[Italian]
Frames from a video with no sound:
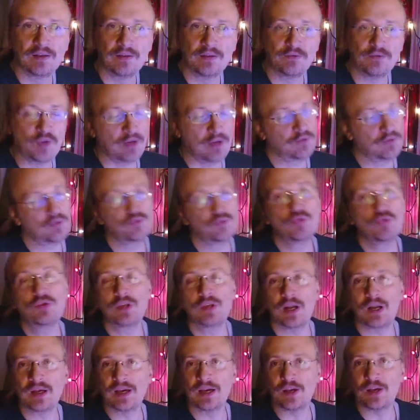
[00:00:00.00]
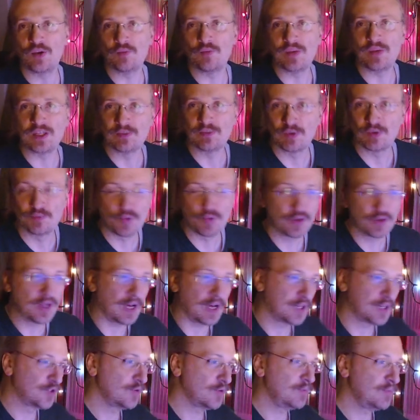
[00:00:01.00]
Cioè, tutta la Keno Bisbot
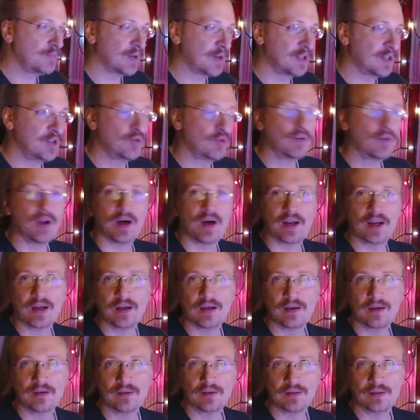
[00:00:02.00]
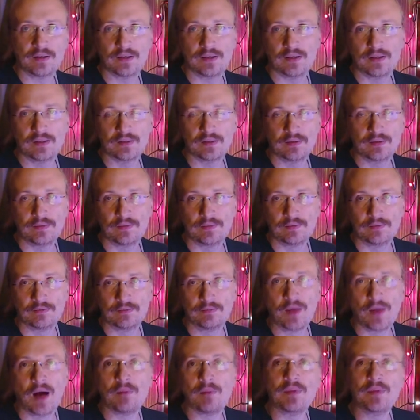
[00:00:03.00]
Production, in particolare eh,
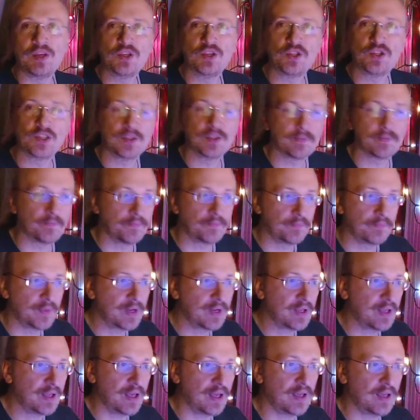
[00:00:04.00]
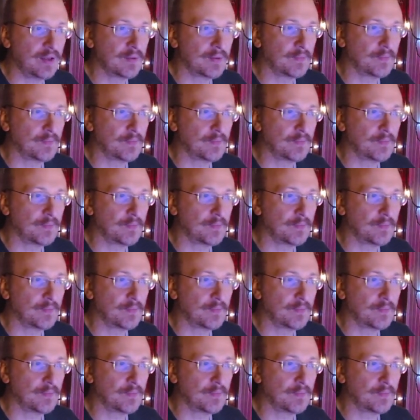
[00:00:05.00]
Babic, perché